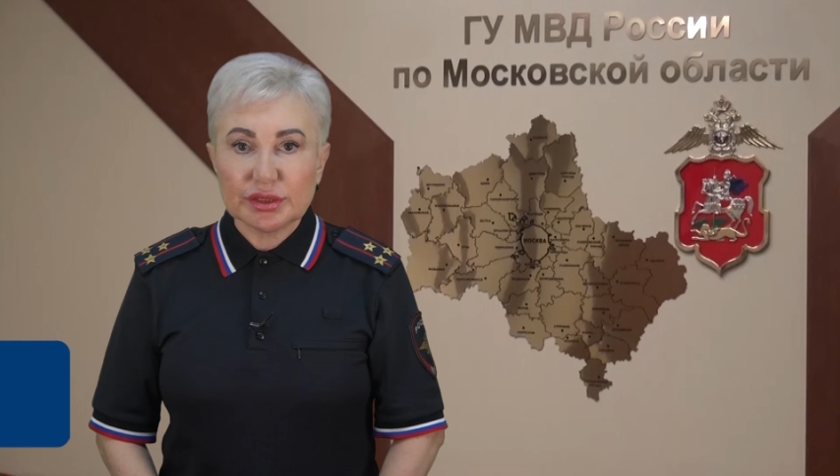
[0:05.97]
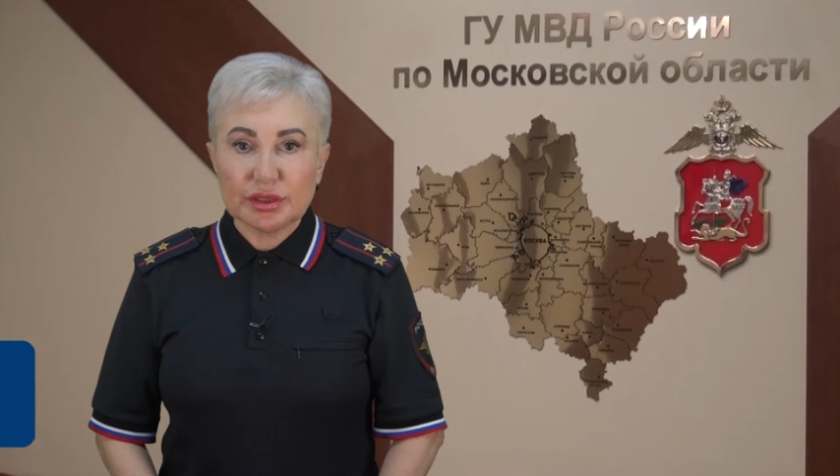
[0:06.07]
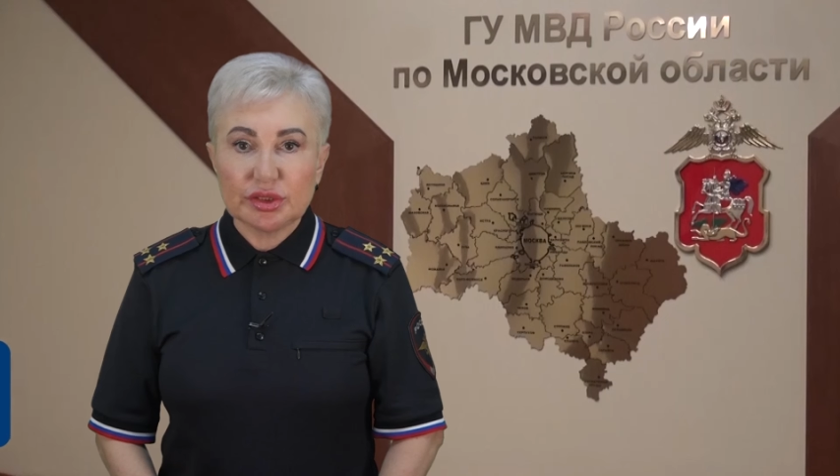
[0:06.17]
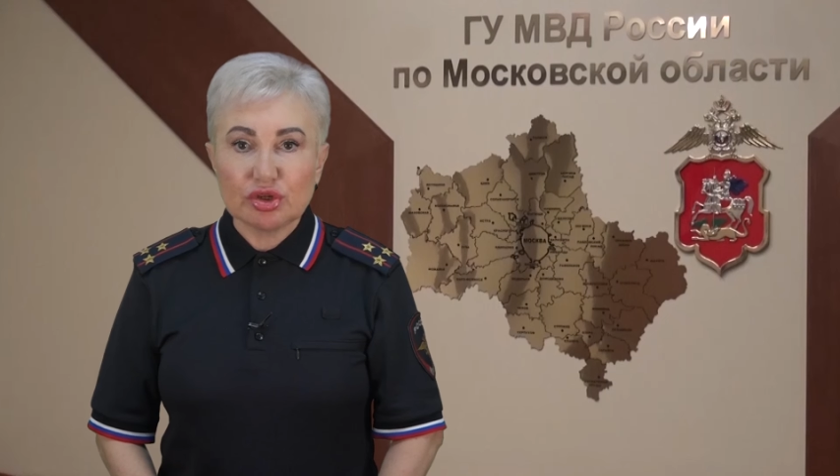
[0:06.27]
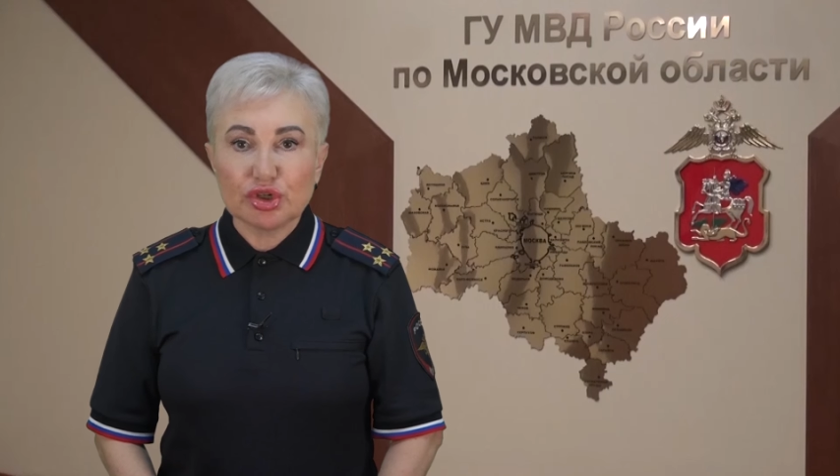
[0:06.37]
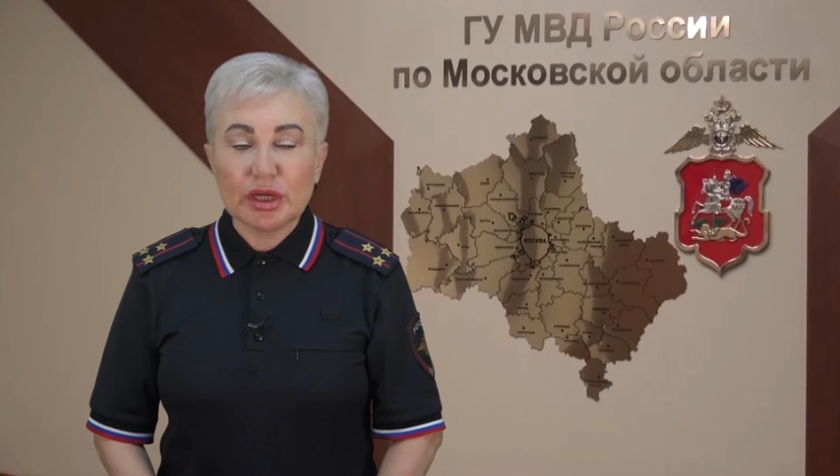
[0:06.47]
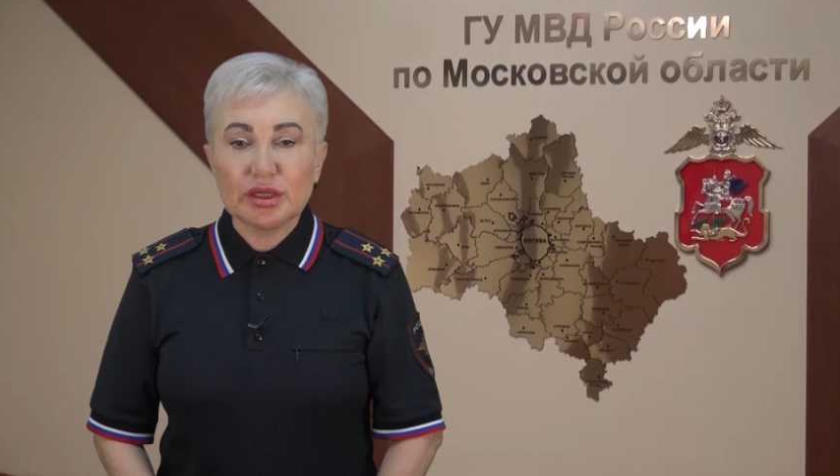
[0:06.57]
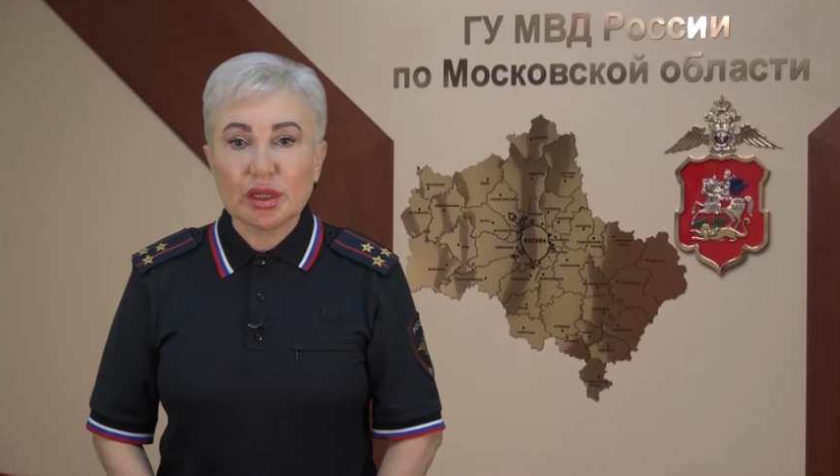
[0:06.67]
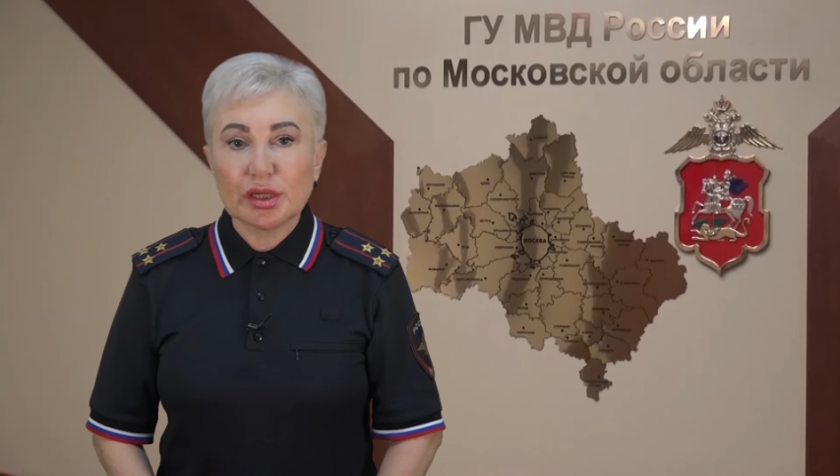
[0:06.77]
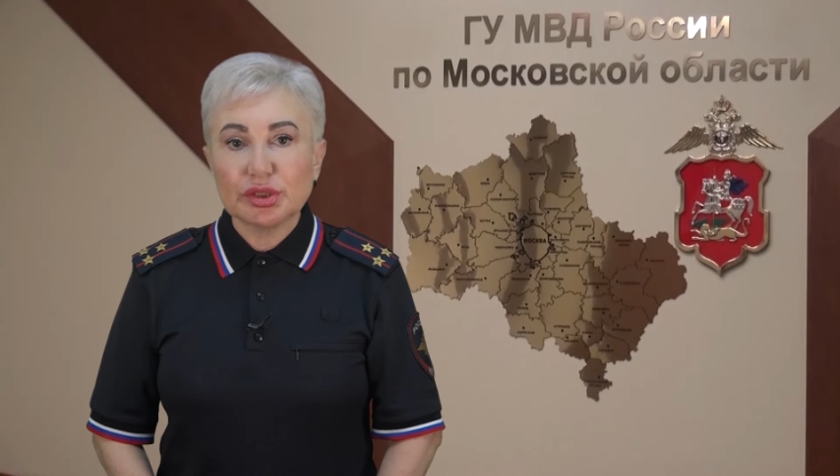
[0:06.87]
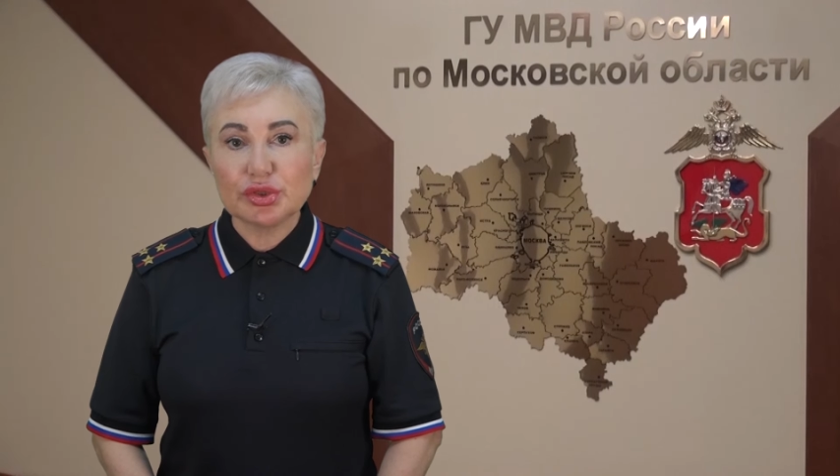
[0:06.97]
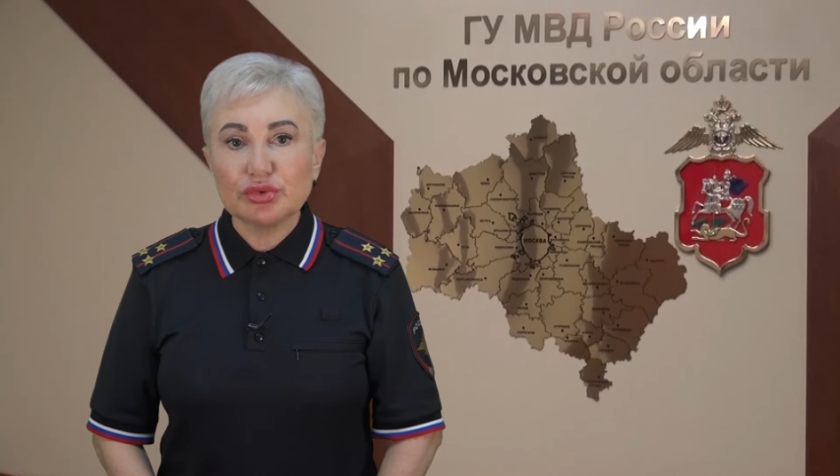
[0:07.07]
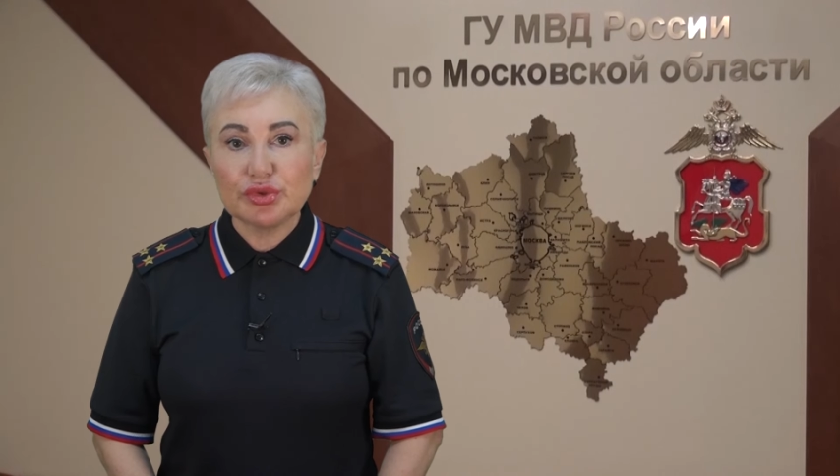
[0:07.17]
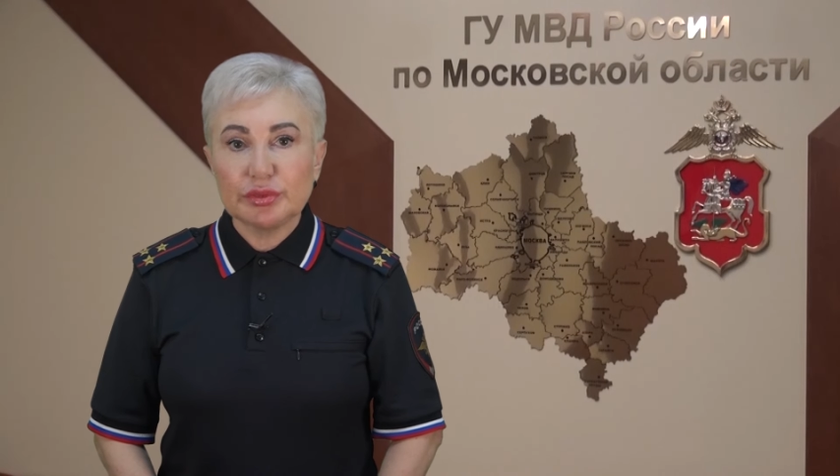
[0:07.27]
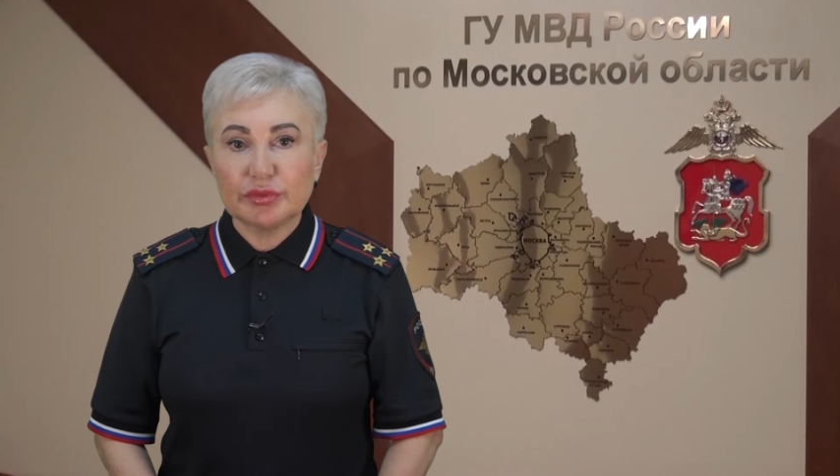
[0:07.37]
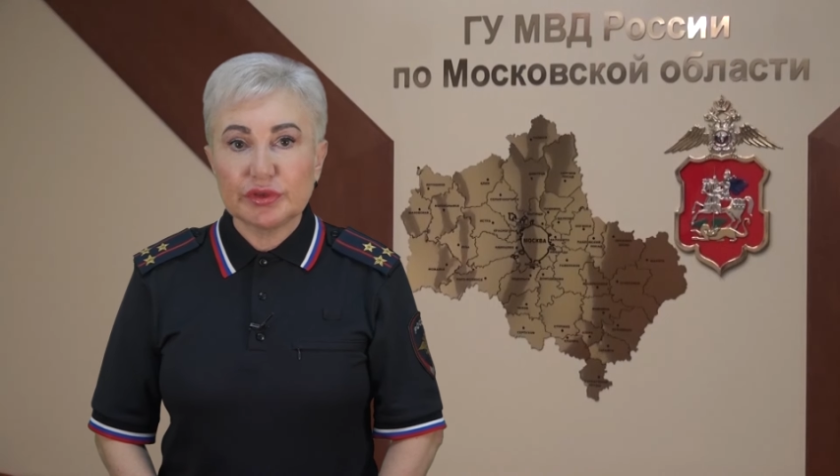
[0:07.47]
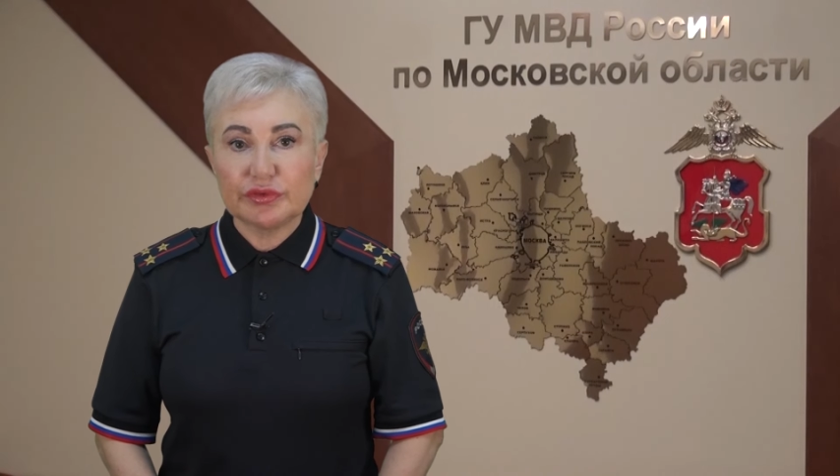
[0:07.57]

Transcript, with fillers: задержали ранее судимого